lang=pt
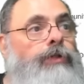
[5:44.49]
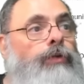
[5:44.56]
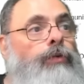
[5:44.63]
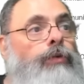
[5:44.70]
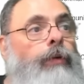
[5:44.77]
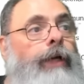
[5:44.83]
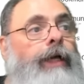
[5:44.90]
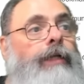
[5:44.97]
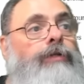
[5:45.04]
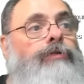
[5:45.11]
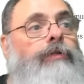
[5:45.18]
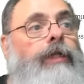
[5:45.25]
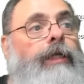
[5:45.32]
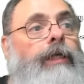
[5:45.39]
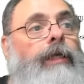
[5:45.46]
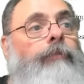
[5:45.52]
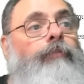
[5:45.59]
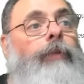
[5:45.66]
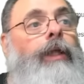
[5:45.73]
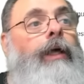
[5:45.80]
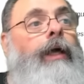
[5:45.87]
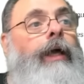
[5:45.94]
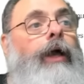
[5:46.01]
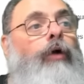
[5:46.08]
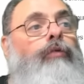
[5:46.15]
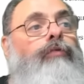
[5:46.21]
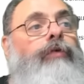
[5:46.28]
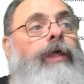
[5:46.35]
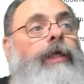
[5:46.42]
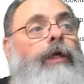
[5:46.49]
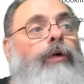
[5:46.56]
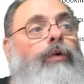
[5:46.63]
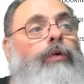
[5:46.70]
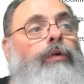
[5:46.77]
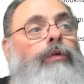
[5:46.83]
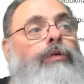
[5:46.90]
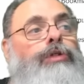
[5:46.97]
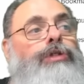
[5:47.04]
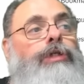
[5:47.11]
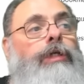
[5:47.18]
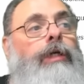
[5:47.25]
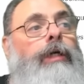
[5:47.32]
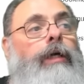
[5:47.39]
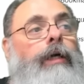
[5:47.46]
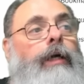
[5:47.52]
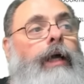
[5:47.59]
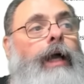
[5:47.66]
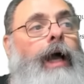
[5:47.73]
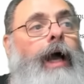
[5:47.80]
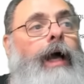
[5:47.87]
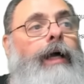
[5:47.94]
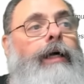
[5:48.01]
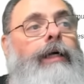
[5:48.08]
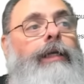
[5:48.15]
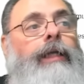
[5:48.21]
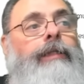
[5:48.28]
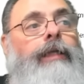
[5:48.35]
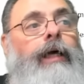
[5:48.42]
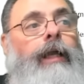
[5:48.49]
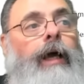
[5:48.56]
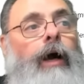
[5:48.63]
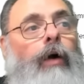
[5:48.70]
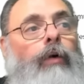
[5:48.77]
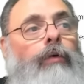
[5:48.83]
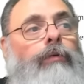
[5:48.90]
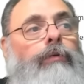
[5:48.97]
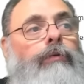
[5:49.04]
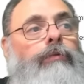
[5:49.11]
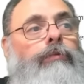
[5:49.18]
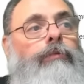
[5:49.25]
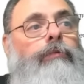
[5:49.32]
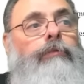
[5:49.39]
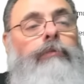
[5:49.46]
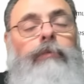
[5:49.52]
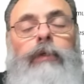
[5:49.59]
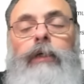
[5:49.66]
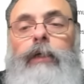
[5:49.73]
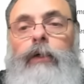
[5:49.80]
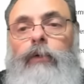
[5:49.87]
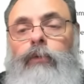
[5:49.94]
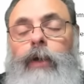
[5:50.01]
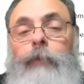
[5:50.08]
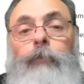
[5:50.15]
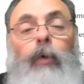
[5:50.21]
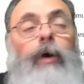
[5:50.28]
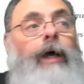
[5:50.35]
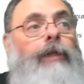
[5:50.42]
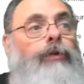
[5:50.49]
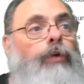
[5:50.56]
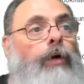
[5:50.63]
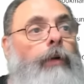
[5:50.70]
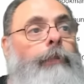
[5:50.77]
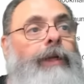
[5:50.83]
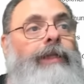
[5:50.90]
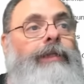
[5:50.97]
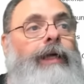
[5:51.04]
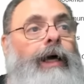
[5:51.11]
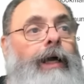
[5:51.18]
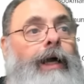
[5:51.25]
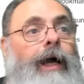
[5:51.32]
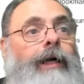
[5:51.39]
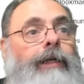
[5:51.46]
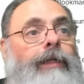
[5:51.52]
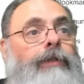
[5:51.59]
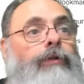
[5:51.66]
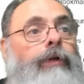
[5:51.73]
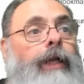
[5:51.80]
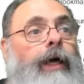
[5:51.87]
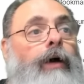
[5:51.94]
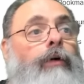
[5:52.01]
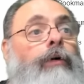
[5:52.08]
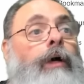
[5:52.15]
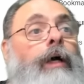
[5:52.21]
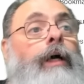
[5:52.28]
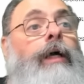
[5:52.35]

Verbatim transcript: Segundo ele, isso daqui é um veículo de carga lateral, um, uh, um rebocador para carga lateral,